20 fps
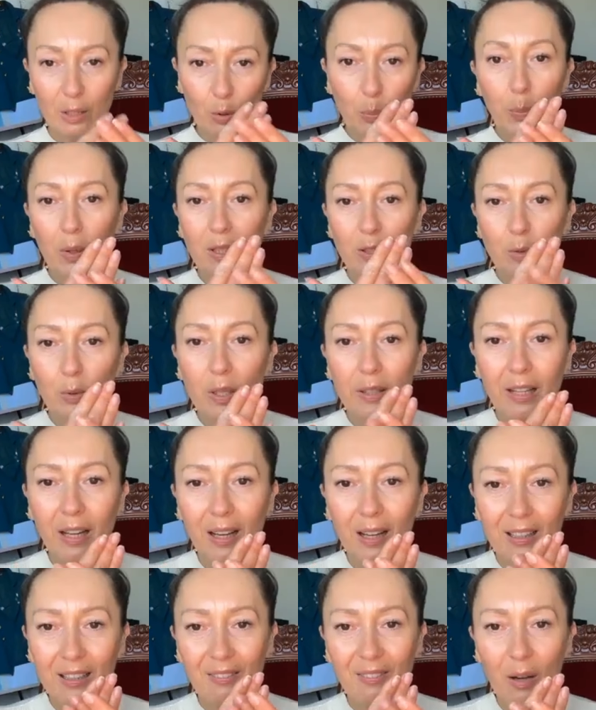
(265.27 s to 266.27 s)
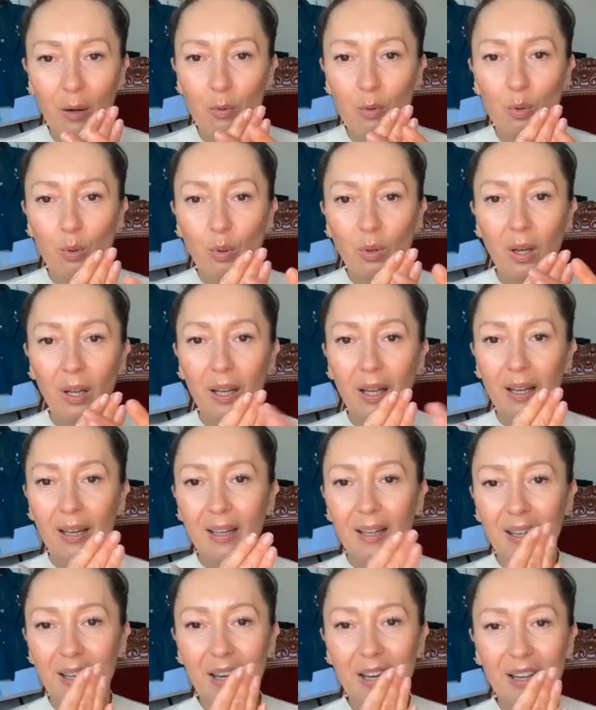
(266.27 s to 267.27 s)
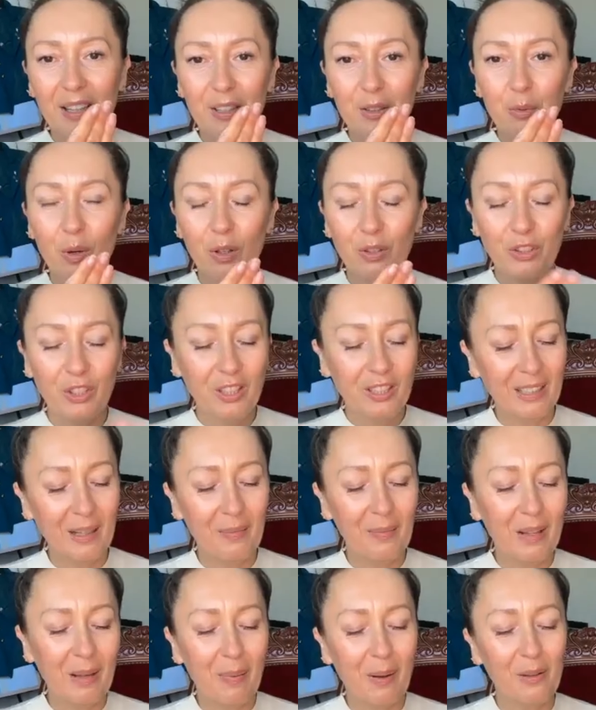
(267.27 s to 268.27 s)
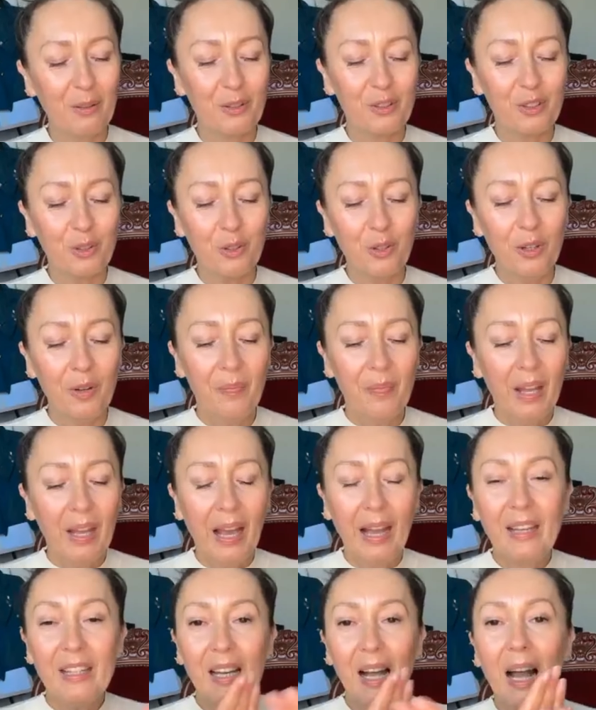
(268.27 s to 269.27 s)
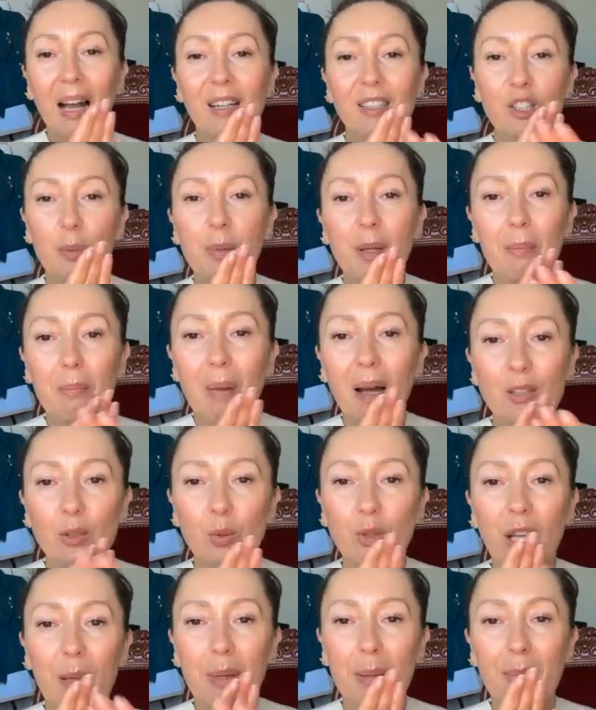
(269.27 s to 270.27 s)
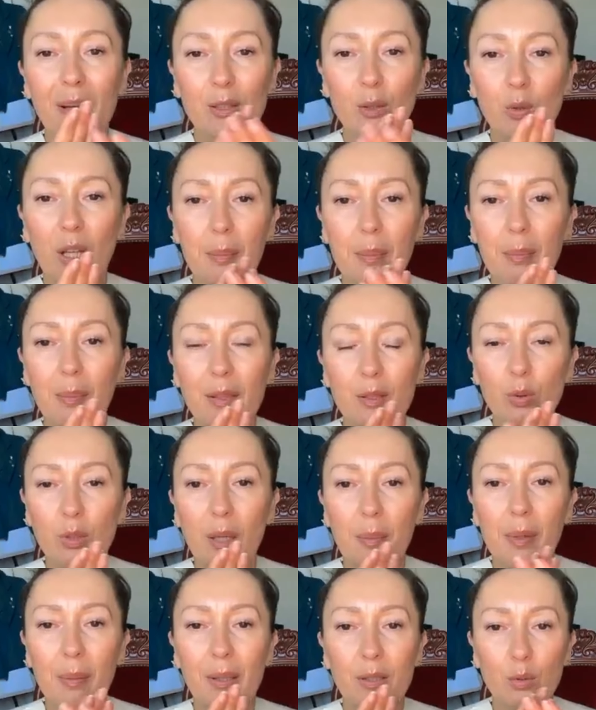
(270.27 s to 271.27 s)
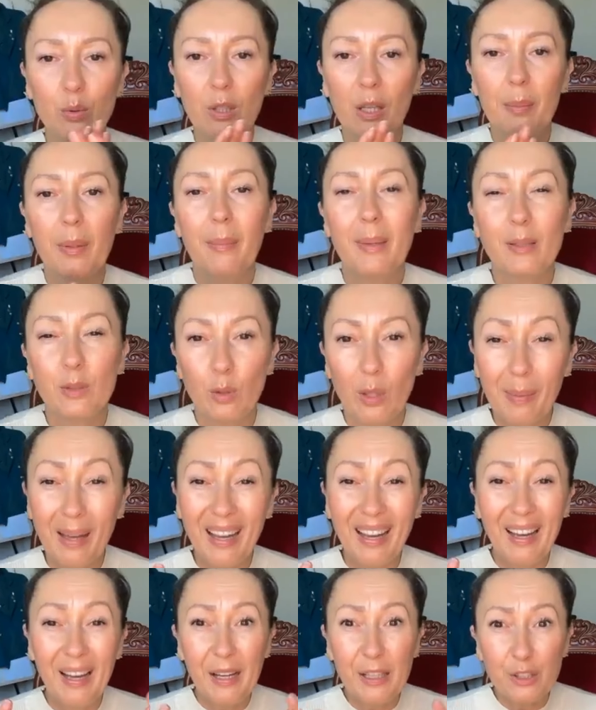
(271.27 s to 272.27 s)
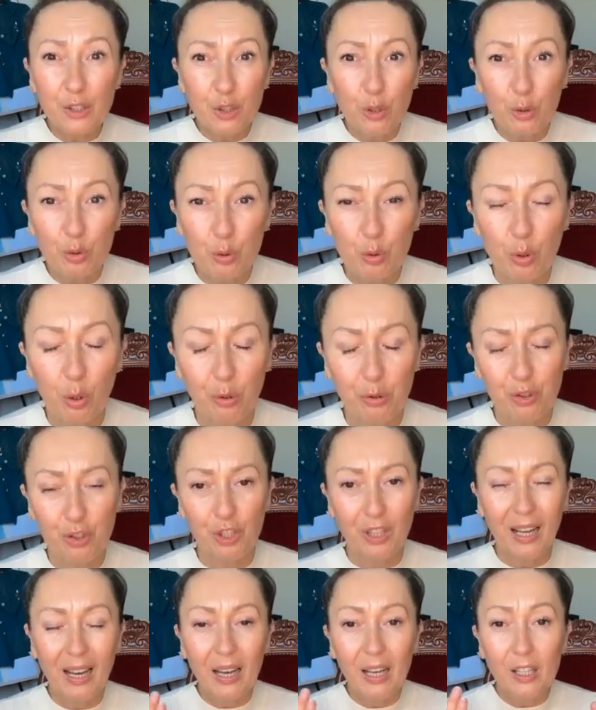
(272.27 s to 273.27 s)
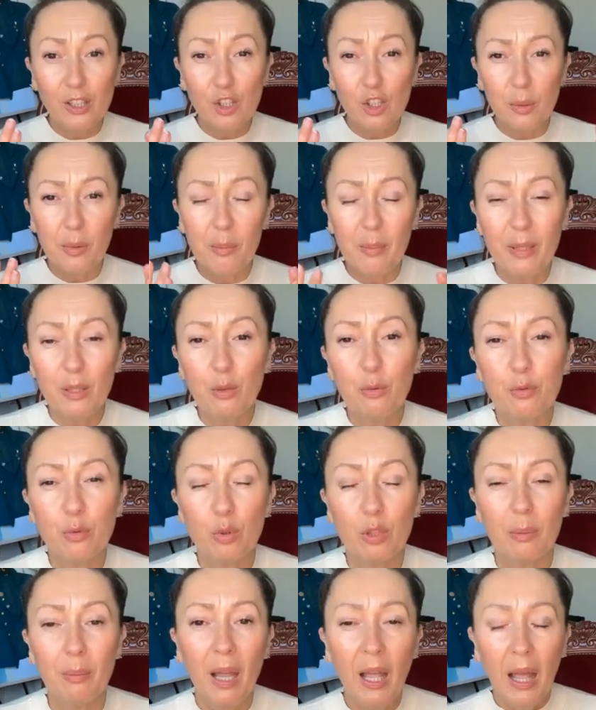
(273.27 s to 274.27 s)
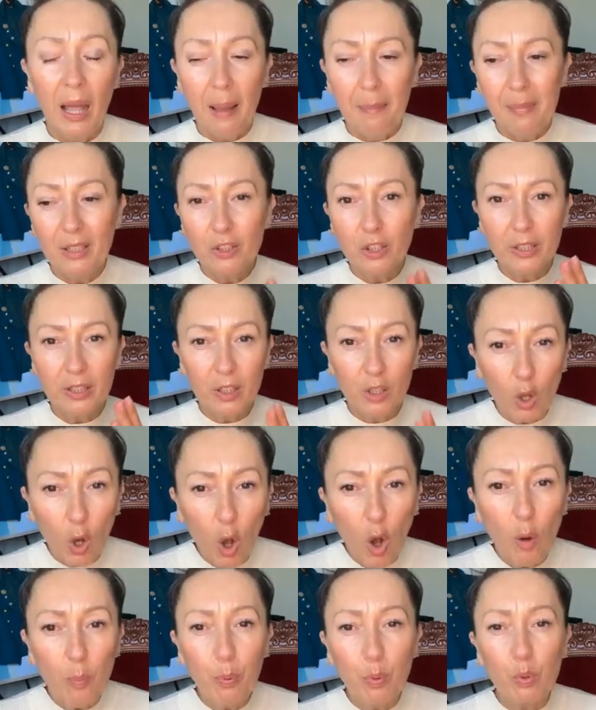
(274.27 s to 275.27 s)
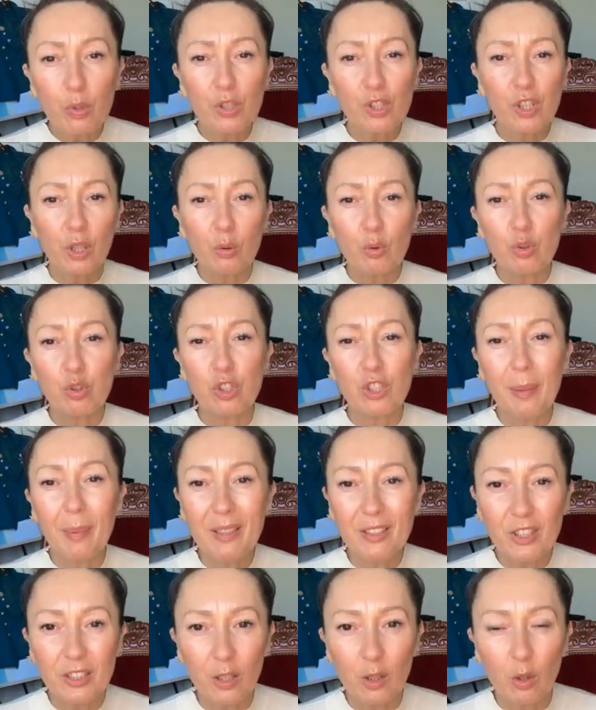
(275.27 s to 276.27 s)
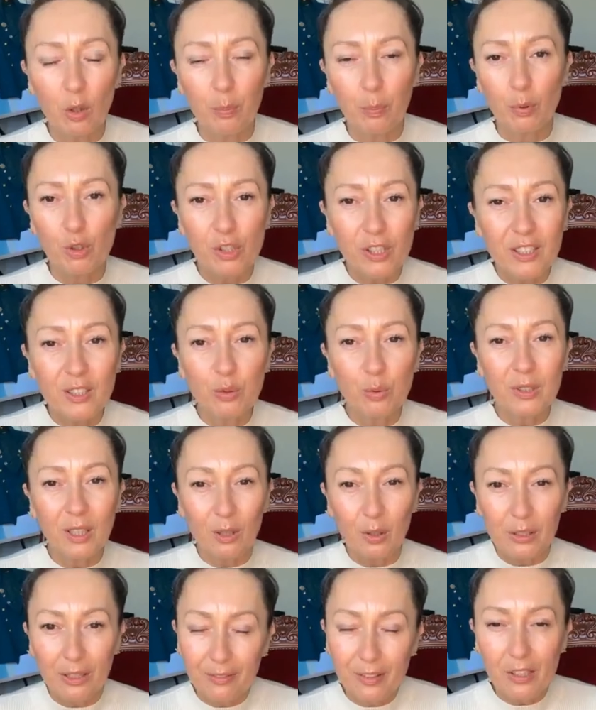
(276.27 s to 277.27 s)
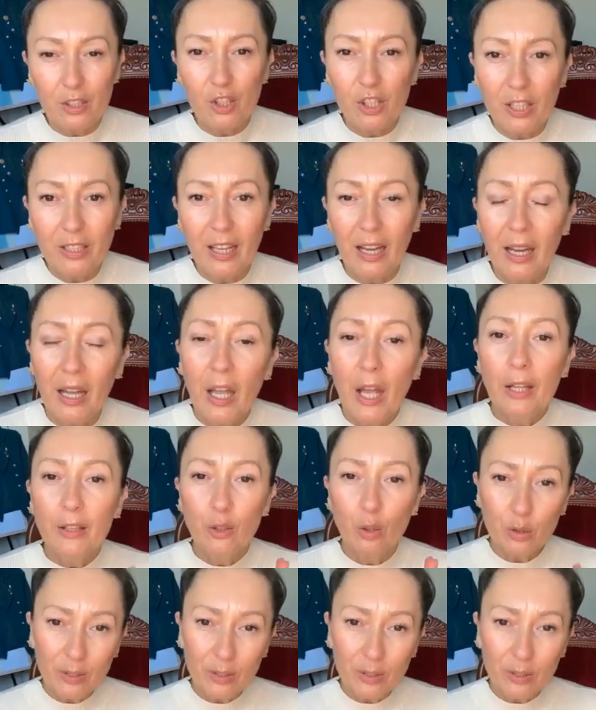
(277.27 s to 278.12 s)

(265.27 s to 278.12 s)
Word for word: ja tu pokazuję na kawałku e, dłoni, na, na paluszku, ale sobie masujemy, masujemy, masujemy, masujemy, masujemy, aż do suchości, aż do momentu, w którym będzie taki opór, że już nie będzie tego poślizgu, tego nawilżenia.